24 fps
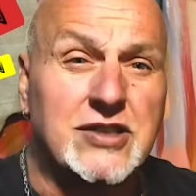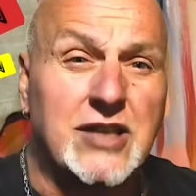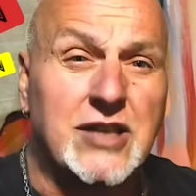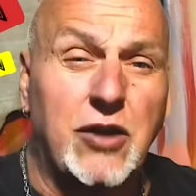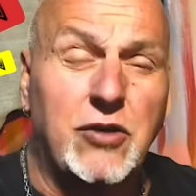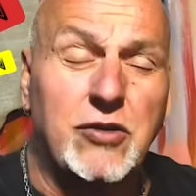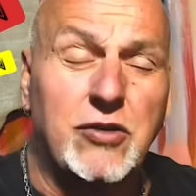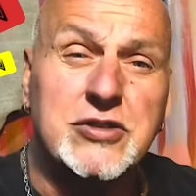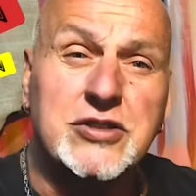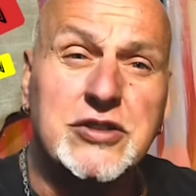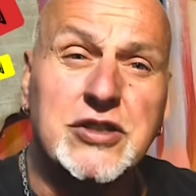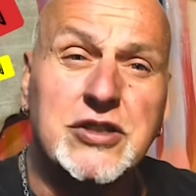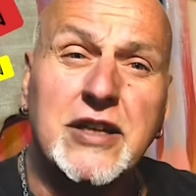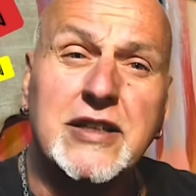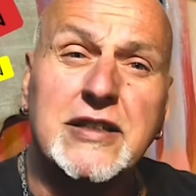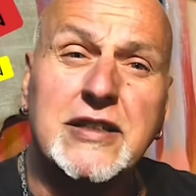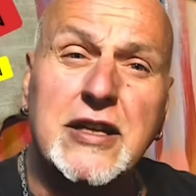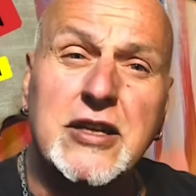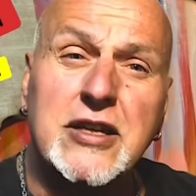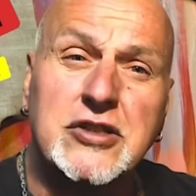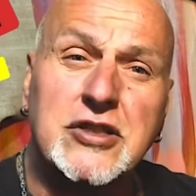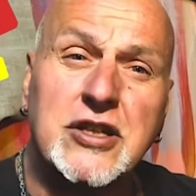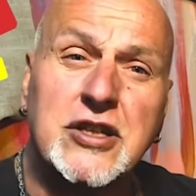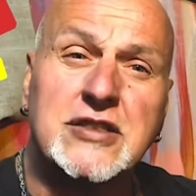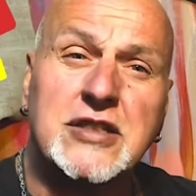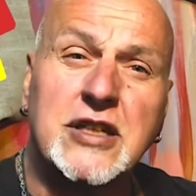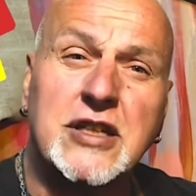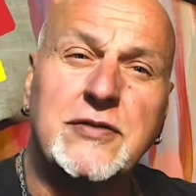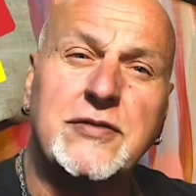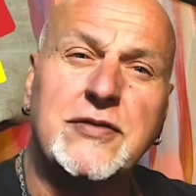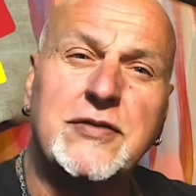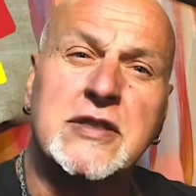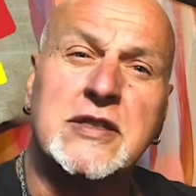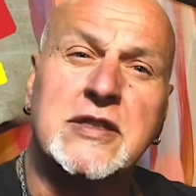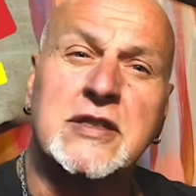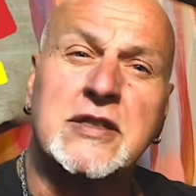aonde a inteligência
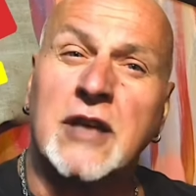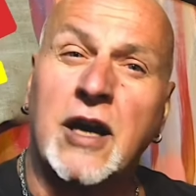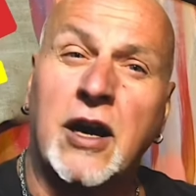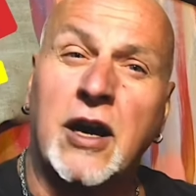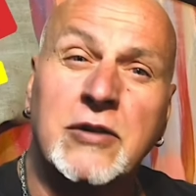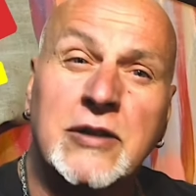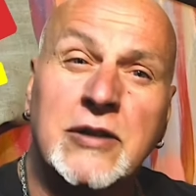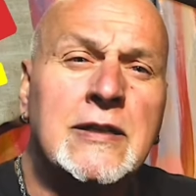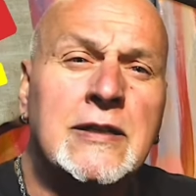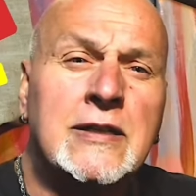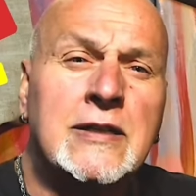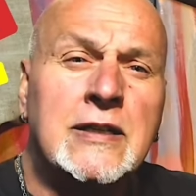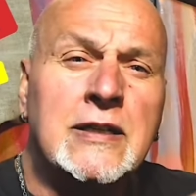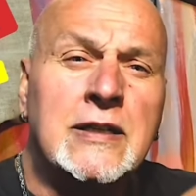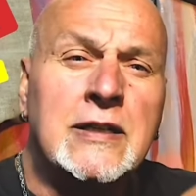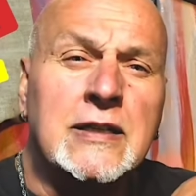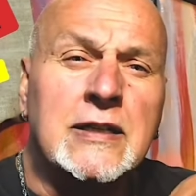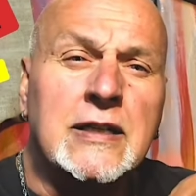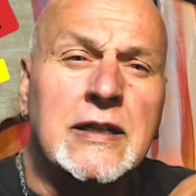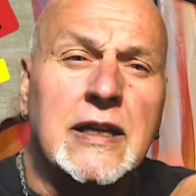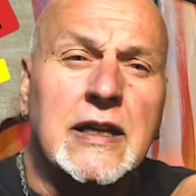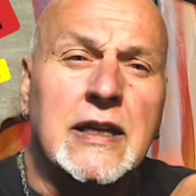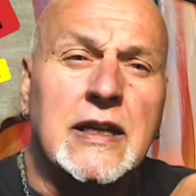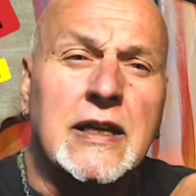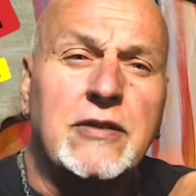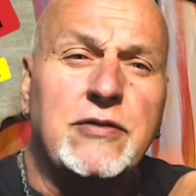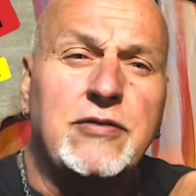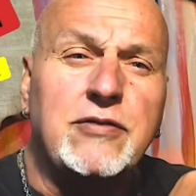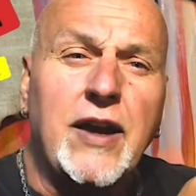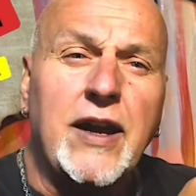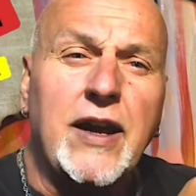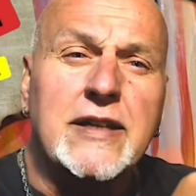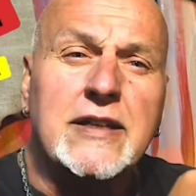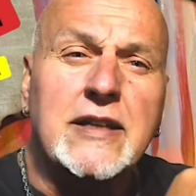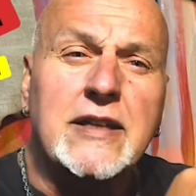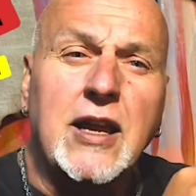artificial ela
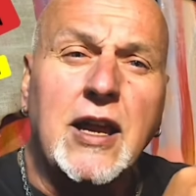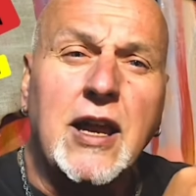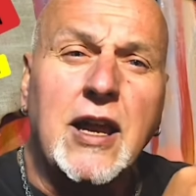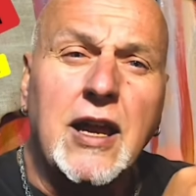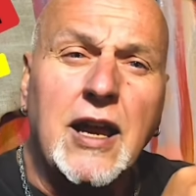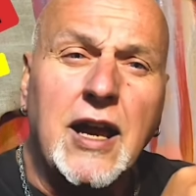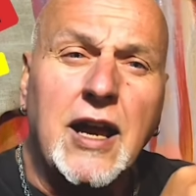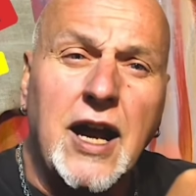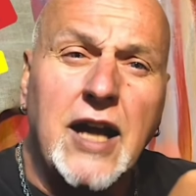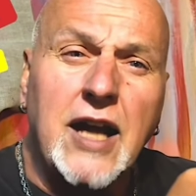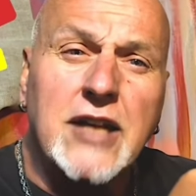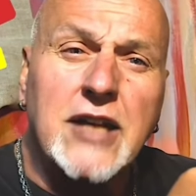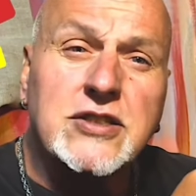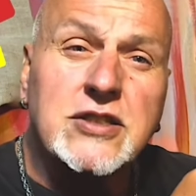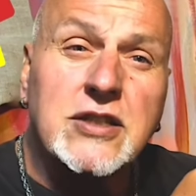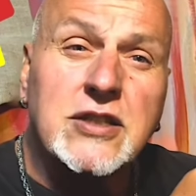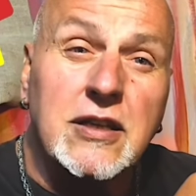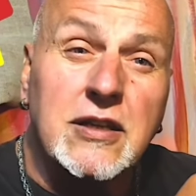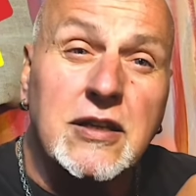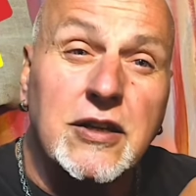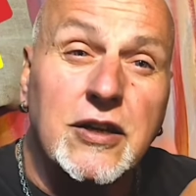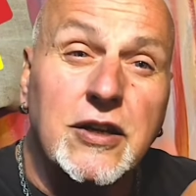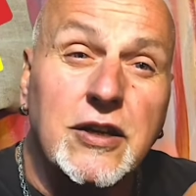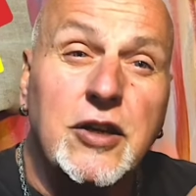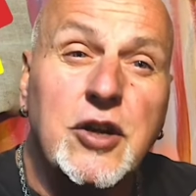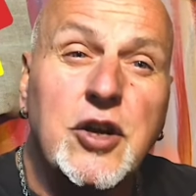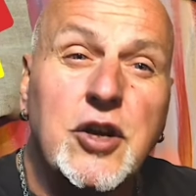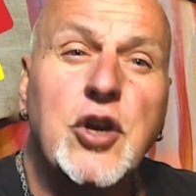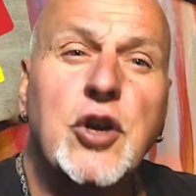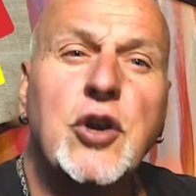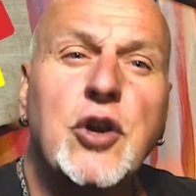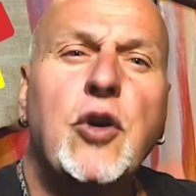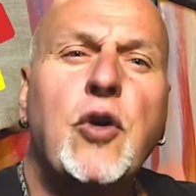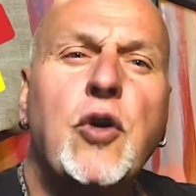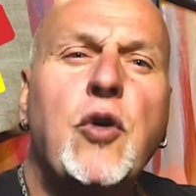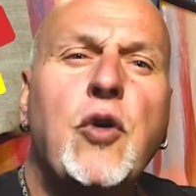vai adquirir
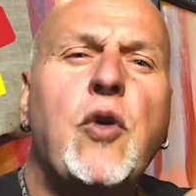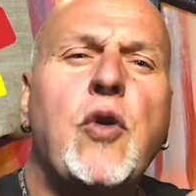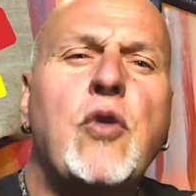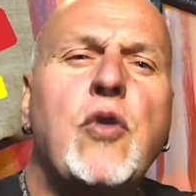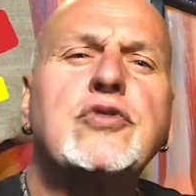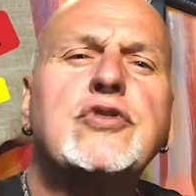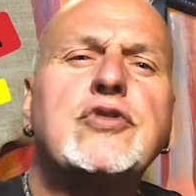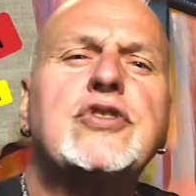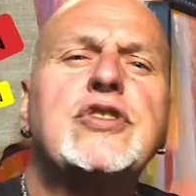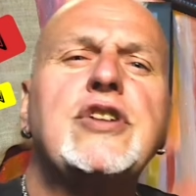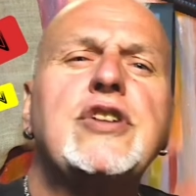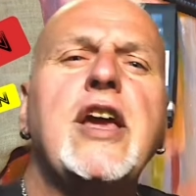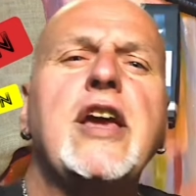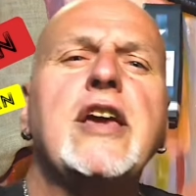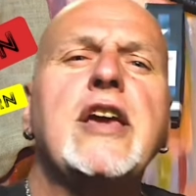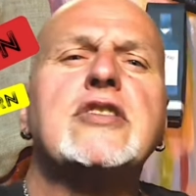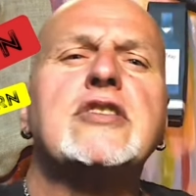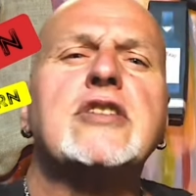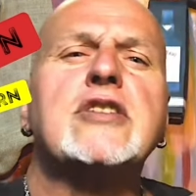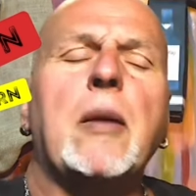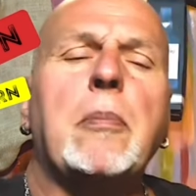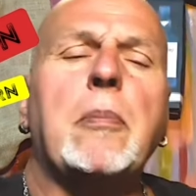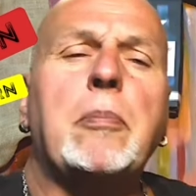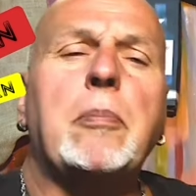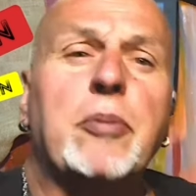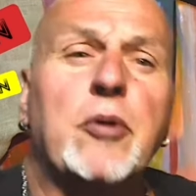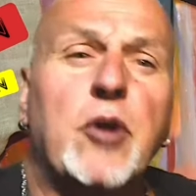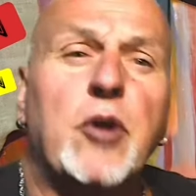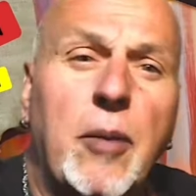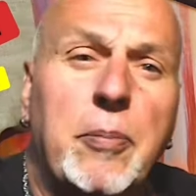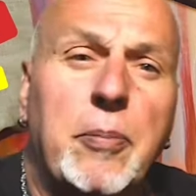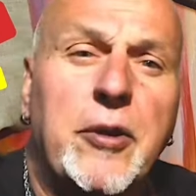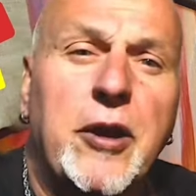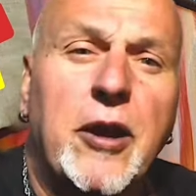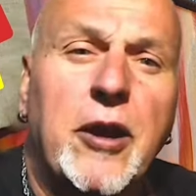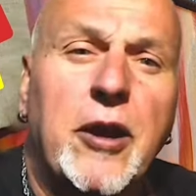consciência própria,